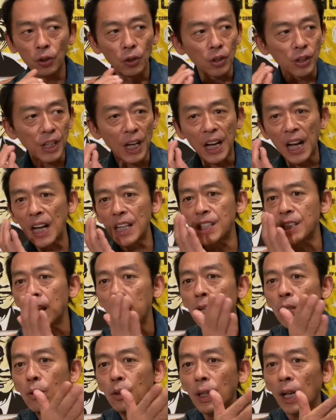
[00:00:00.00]
と茶化して
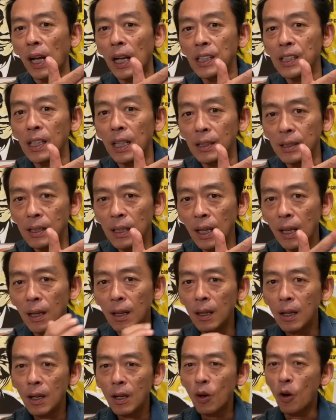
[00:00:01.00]
いくって感じなんですね。
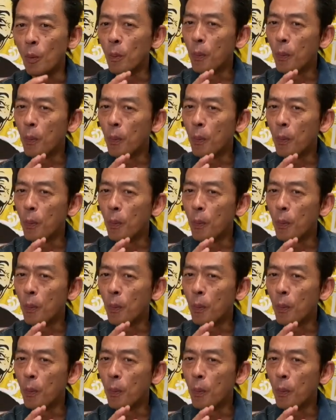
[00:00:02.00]
こ